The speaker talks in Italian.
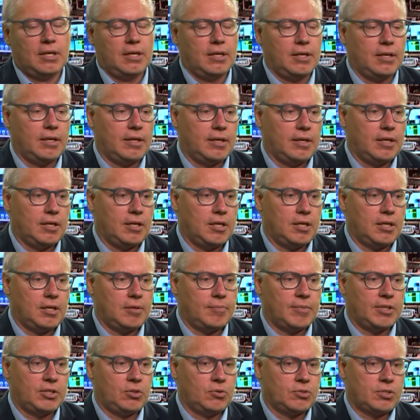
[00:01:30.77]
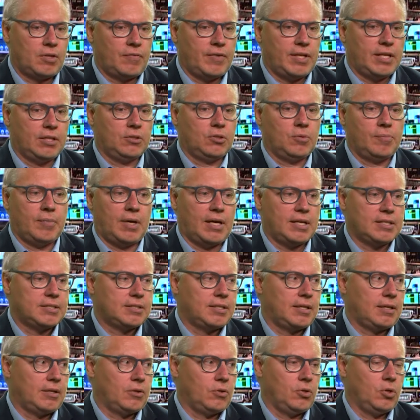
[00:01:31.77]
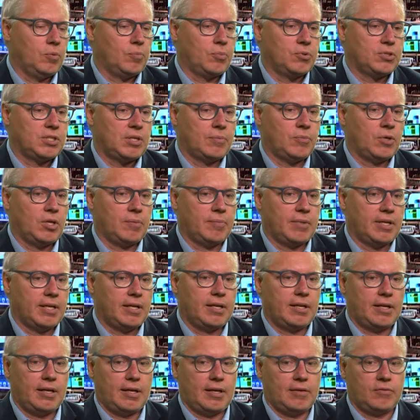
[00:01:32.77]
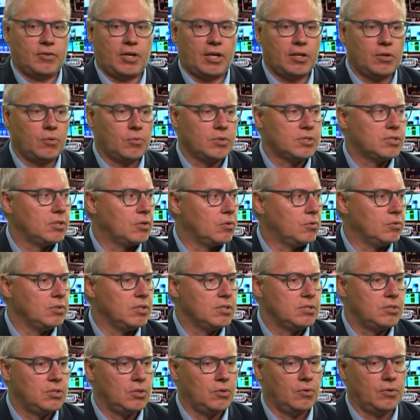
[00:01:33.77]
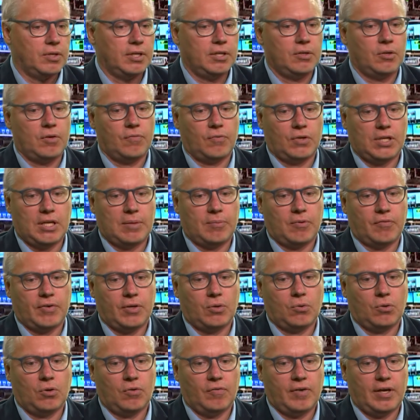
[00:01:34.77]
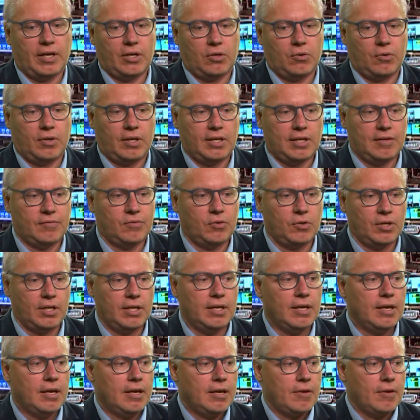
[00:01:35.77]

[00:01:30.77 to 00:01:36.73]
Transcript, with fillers: eh, Matteo Salvini ha detto basta, noi non possiamo rimanere a lavorare in queste condizioni, noi vogliamo avere un governo che lavori